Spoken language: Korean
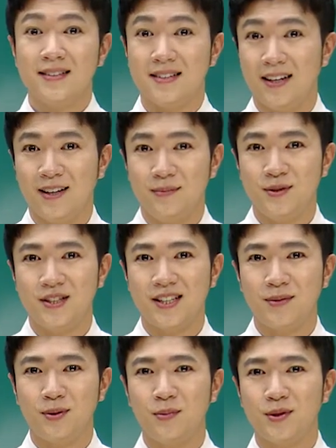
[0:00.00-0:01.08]
자, 문제
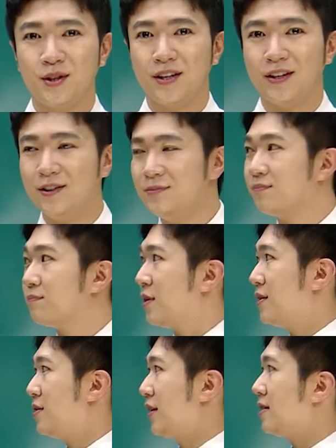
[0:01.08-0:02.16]
잘 풀어보셨나요?
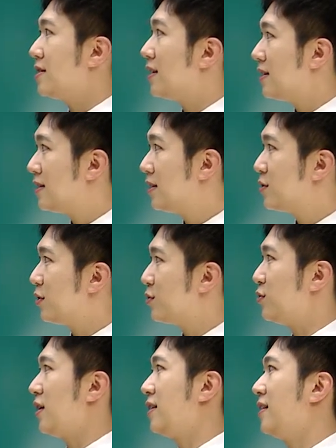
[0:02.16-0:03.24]
Part 6, 특정
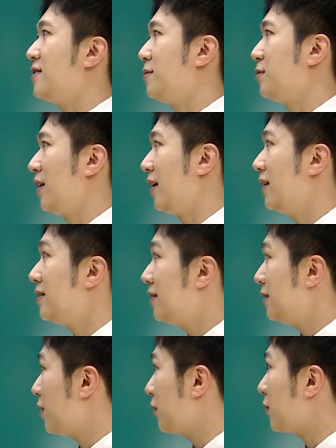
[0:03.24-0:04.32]
주제에 대한 질문에
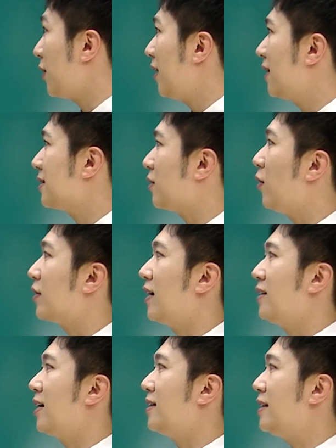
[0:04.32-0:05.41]
의견과 거기에
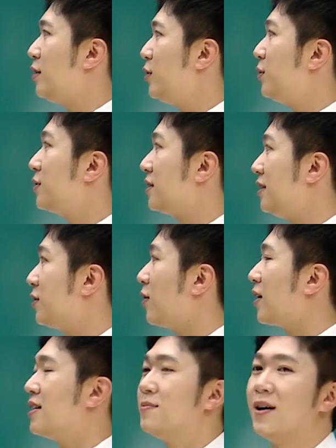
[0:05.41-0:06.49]
대한 이유,
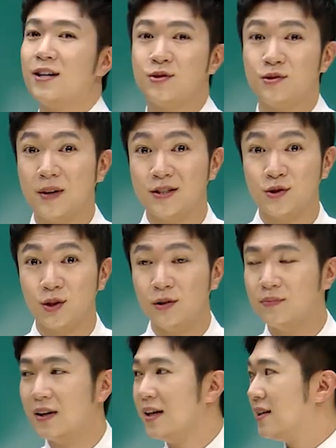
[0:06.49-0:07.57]
근거까지 말해주는 파트죠.
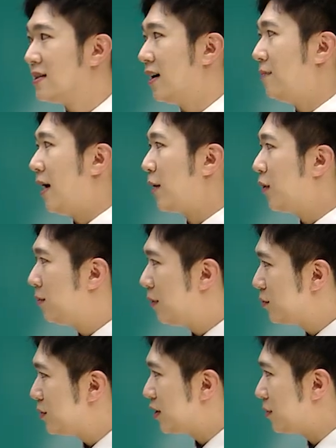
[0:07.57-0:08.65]
자, 바로
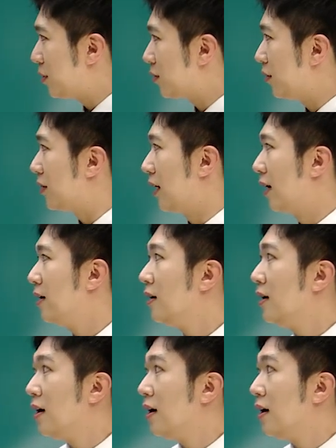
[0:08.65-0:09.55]
한번 문제를 볼 건데